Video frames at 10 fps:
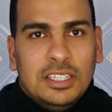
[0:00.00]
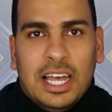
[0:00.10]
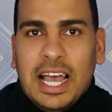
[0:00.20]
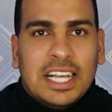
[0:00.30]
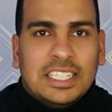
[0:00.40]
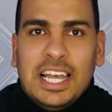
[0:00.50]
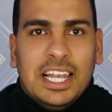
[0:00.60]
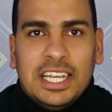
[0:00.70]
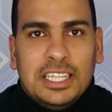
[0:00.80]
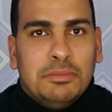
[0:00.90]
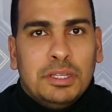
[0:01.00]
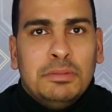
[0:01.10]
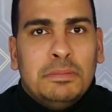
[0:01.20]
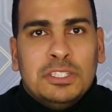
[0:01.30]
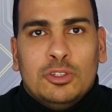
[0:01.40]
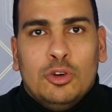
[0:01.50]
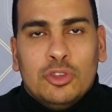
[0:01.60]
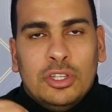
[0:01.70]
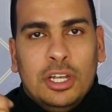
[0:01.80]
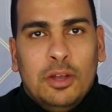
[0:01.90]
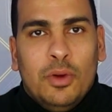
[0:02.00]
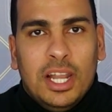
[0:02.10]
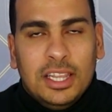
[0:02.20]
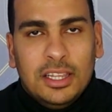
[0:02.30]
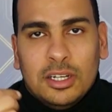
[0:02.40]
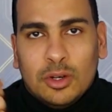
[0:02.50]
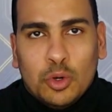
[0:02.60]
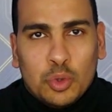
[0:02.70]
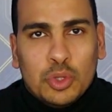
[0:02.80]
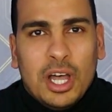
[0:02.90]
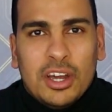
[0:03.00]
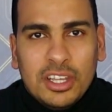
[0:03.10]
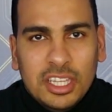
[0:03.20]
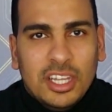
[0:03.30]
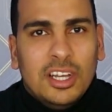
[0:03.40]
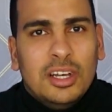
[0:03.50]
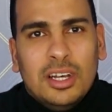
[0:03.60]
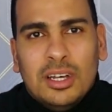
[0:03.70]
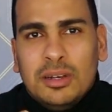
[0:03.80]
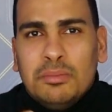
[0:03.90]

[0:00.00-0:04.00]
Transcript: حاجة سهلة جدا بتبدأ بس تحط للولد خطوط عريضة